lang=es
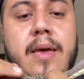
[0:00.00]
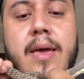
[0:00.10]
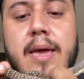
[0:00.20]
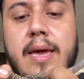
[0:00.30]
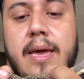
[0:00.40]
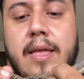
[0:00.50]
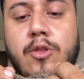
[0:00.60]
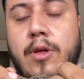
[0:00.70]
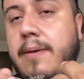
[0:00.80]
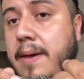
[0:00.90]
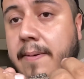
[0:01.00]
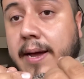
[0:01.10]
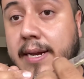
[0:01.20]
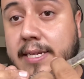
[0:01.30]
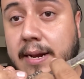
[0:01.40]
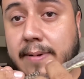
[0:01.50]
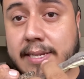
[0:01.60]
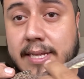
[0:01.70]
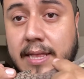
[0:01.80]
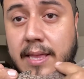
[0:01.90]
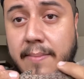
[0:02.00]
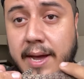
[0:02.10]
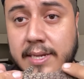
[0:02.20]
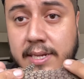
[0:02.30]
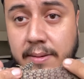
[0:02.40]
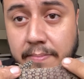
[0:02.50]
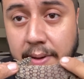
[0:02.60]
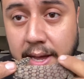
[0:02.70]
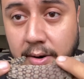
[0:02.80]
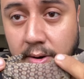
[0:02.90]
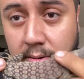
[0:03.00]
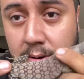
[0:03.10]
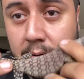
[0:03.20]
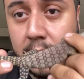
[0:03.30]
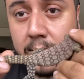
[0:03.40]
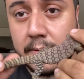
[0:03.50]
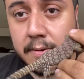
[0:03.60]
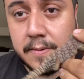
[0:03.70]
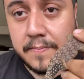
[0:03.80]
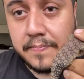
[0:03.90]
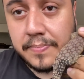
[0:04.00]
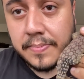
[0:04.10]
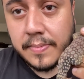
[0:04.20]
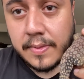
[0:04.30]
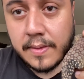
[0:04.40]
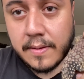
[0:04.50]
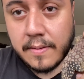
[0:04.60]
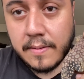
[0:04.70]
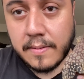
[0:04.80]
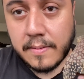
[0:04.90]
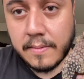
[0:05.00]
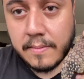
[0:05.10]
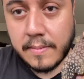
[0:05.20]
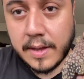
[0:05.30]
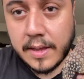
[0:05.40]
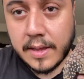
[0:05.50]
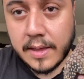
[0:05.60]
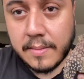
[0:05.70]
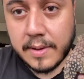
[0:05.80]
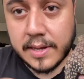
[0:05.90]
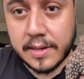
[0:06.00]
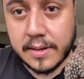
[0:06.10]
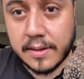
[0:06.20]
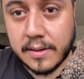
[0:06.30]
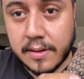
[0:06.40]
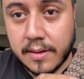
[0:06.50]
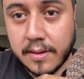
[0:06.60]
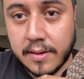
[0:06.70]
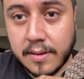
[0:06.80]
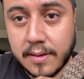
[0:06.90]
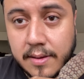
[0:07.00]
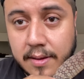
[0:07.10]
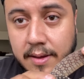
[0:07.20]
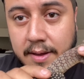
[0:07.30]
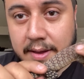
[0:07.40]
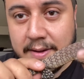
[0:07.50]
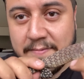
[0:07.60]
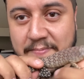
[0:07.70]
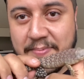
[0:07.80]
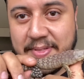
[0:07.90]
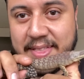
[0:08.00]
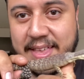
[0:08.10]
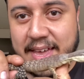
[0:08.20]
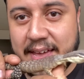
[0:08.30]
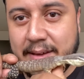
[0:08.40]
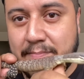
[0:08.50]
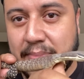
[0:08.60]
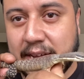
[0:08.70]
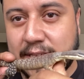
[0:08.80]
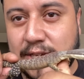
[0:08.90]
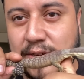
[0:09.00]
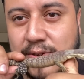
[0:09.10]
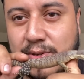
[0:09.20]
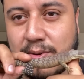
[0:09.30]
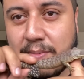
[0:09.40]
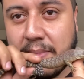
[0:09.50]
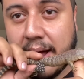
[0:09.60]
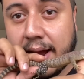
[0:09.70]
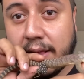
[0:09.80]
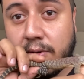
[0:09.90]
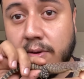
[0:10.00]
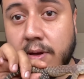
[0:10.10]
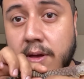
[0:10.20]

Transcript: Eh, todavía va a crecer bastante más, pero mm, vean nada más. ¿eh? qué precioso varano.